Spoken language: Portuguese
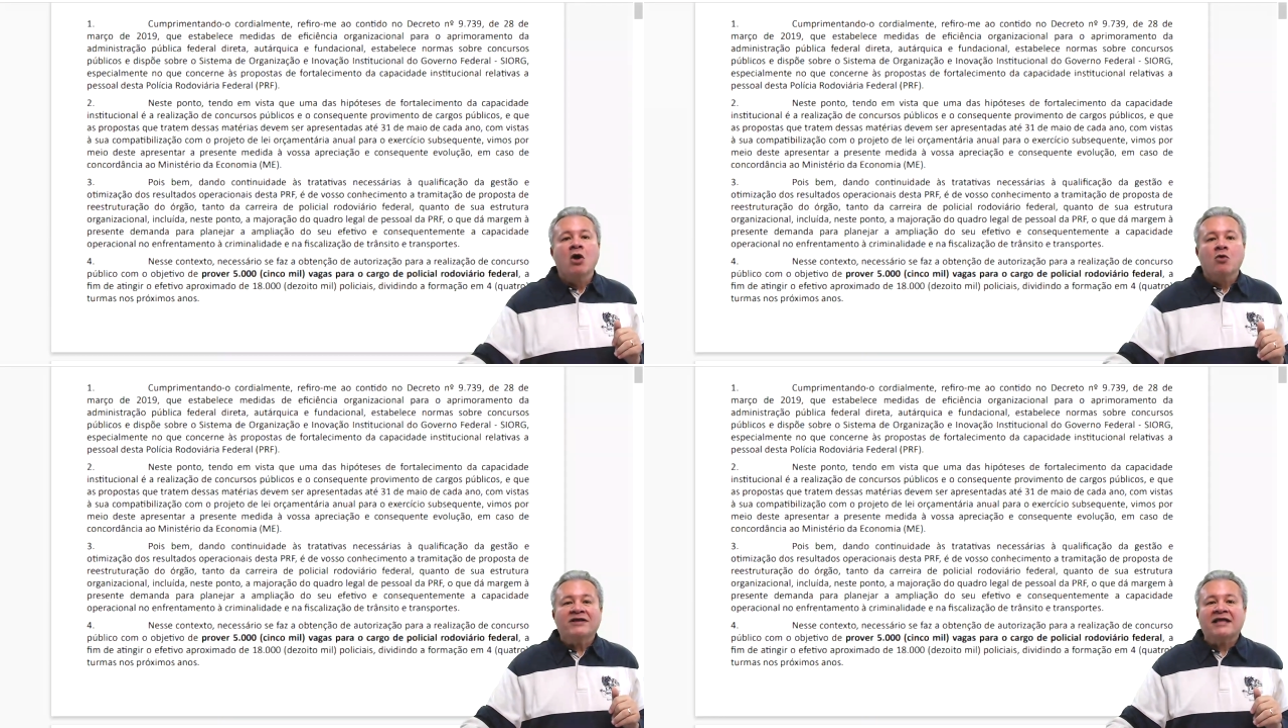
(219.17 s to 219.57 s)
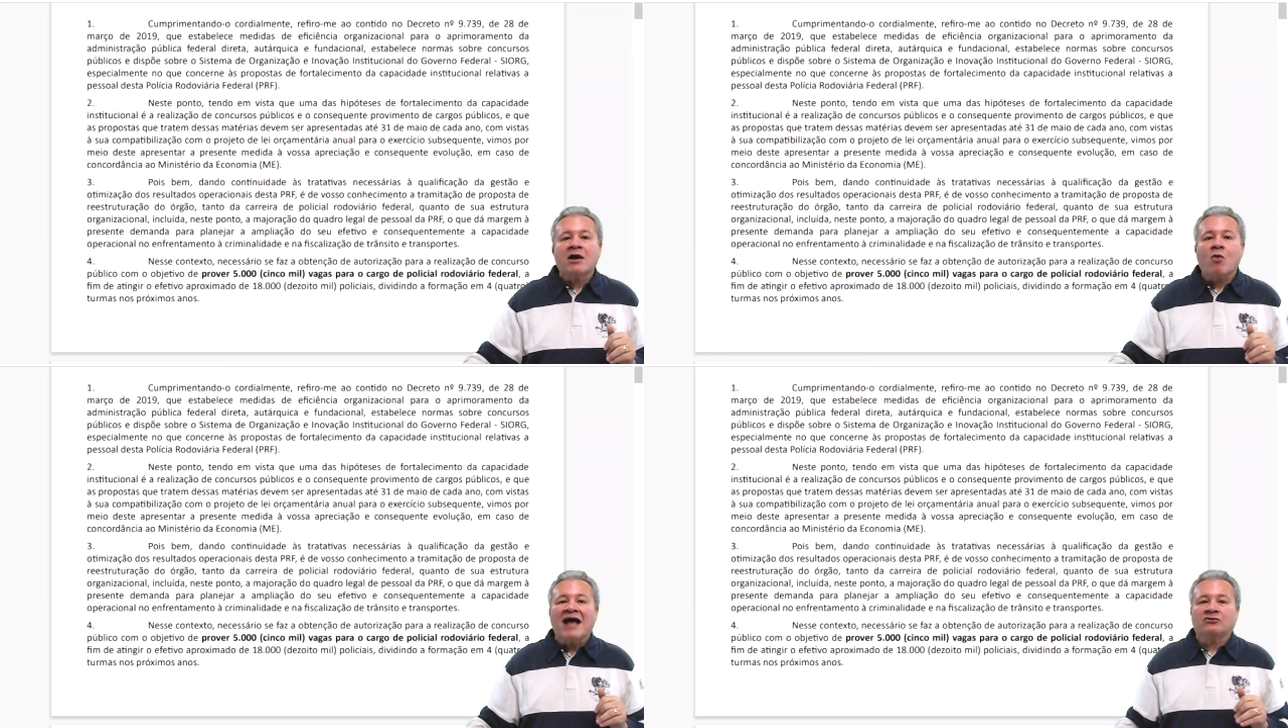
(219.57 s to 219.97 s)
O item
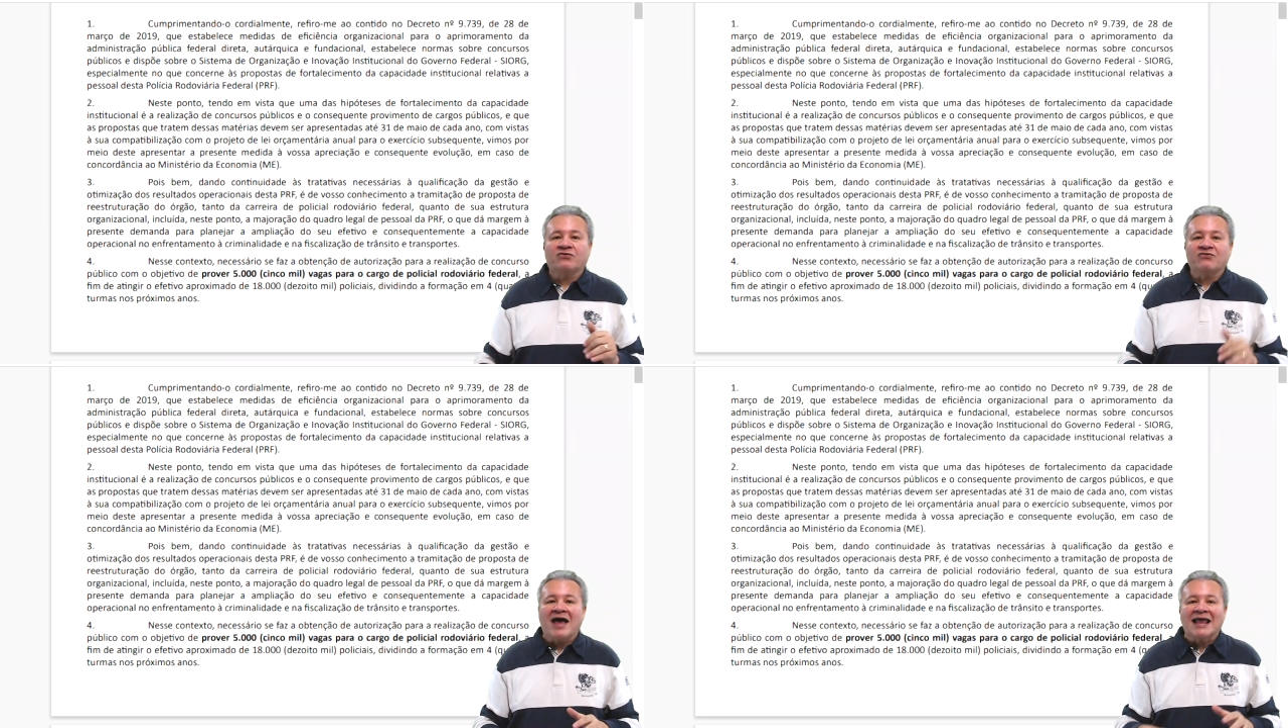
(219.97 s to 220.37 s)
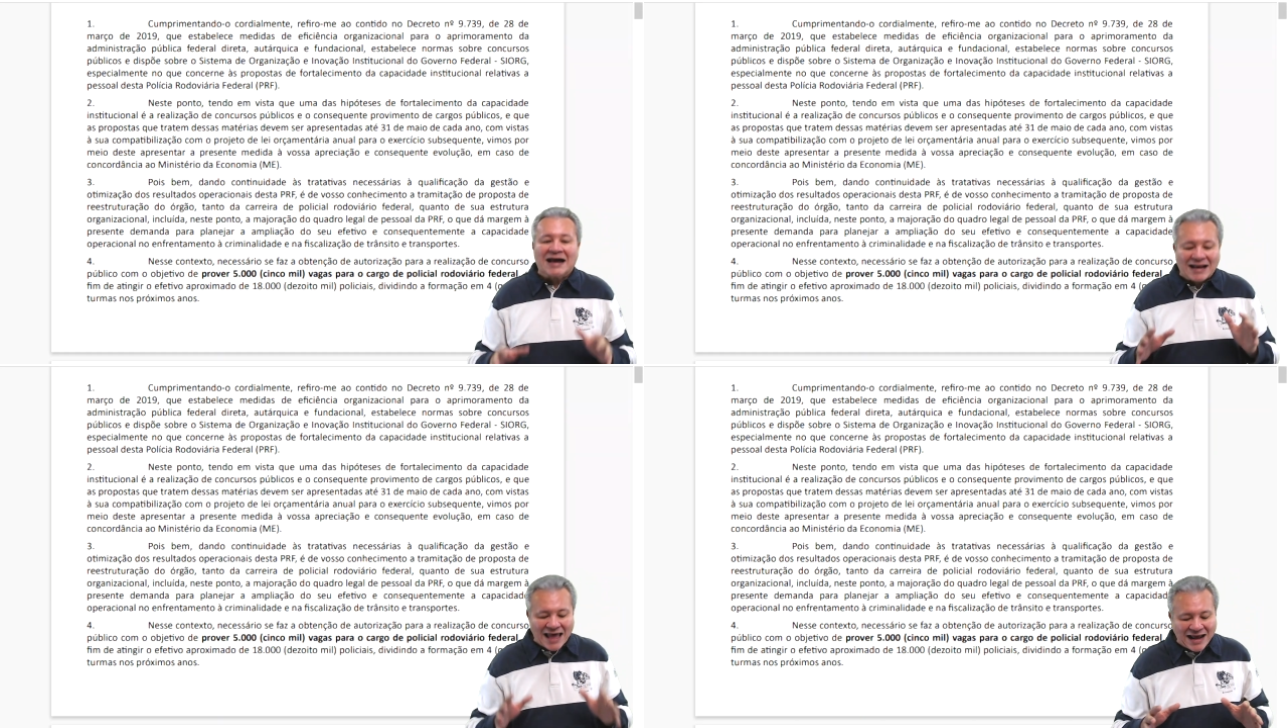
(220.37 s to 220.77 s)
4 fala
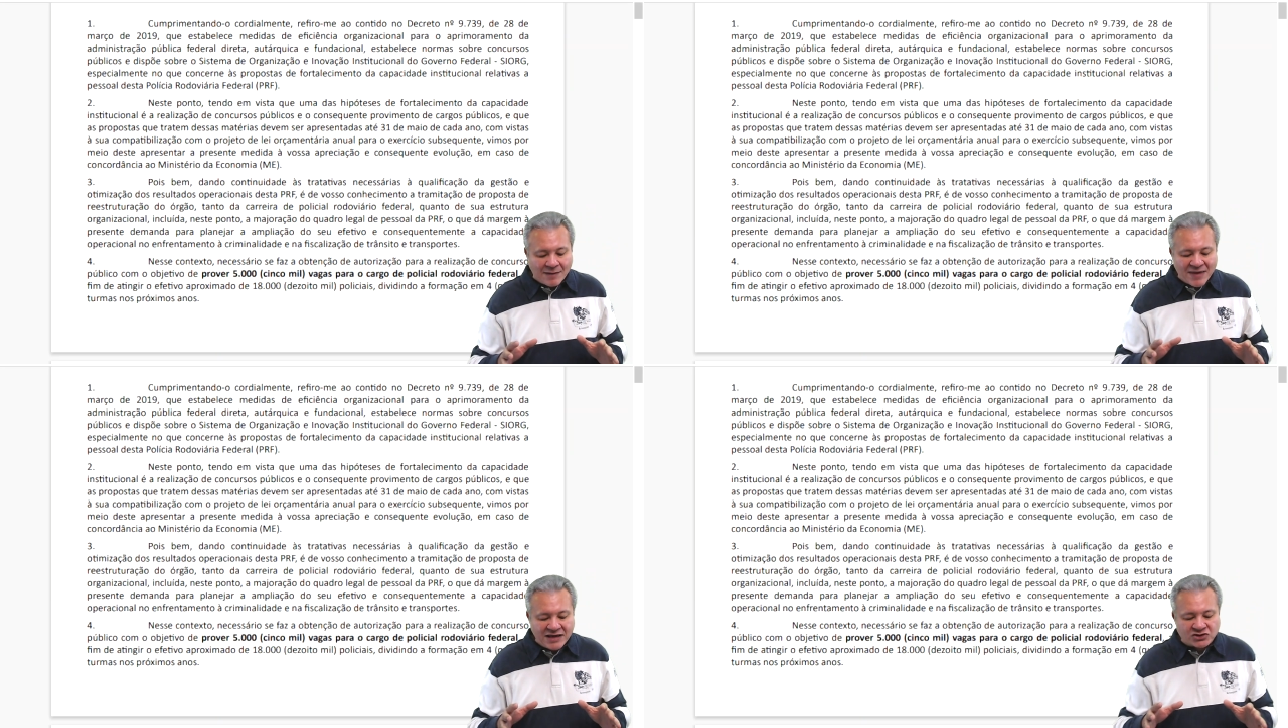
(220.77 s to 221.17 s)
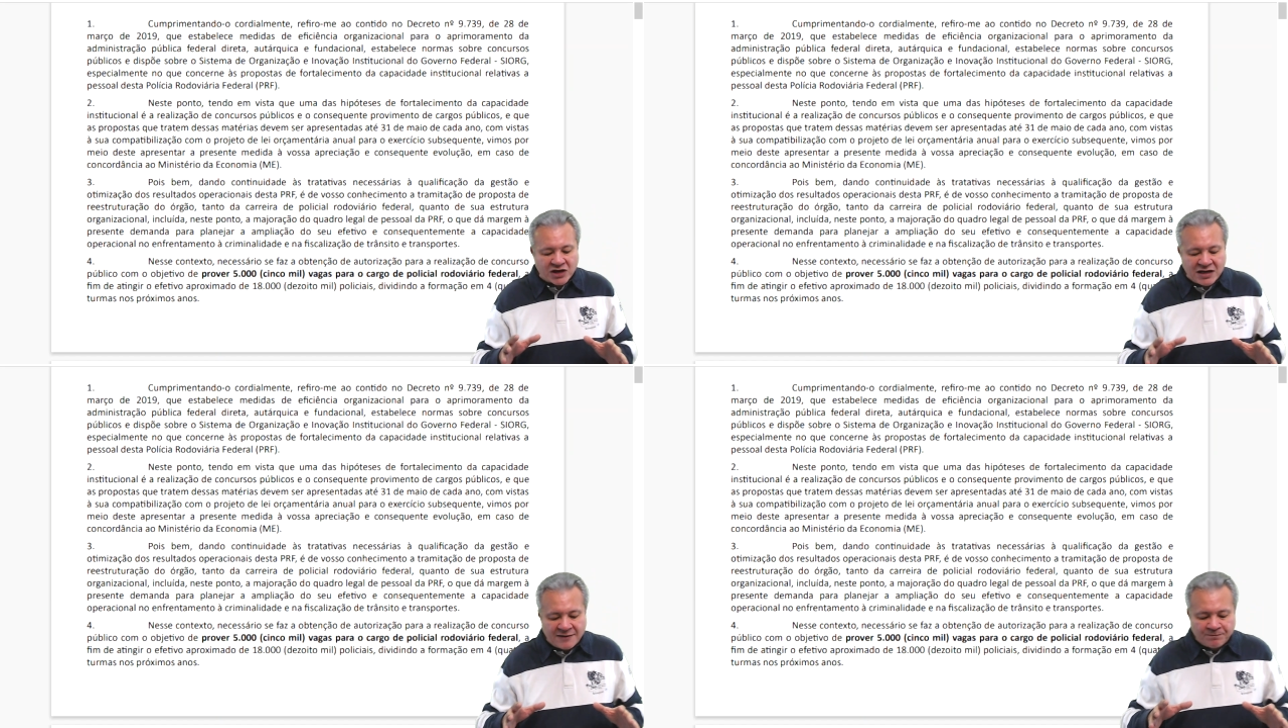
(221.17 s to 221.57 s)
claramente
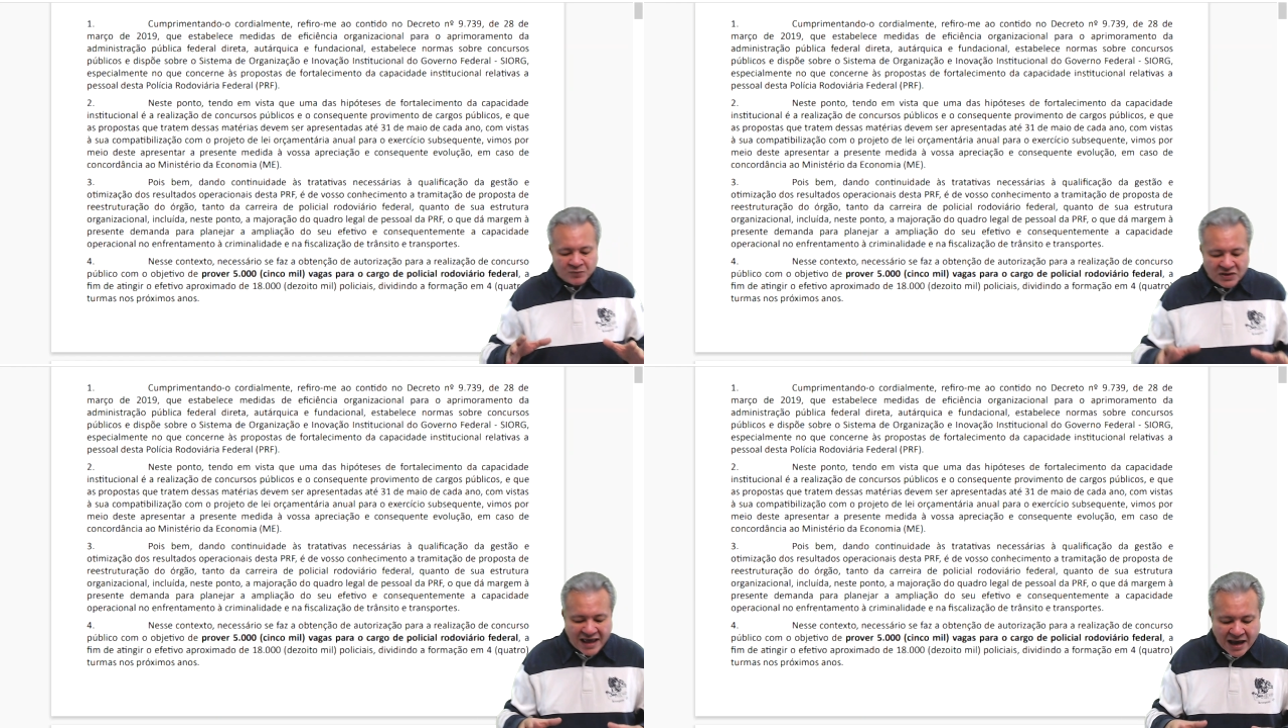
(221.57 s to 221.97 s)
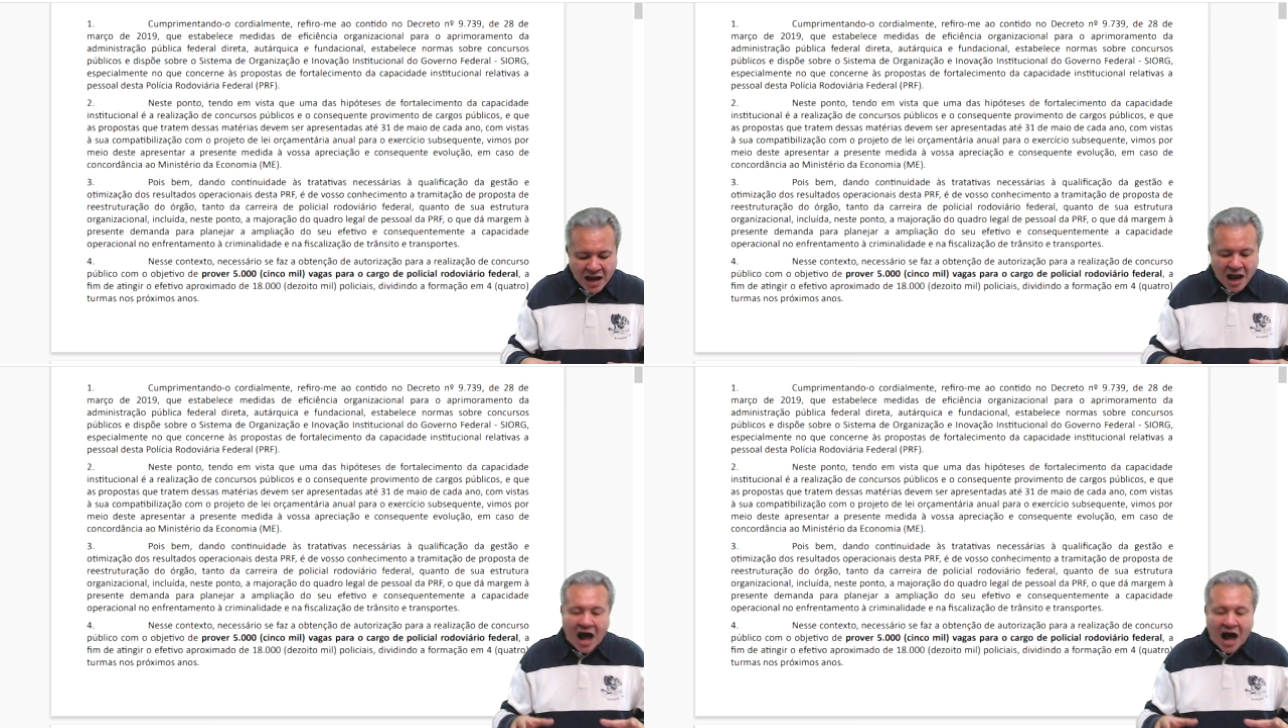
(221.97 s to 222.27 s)
ali, né,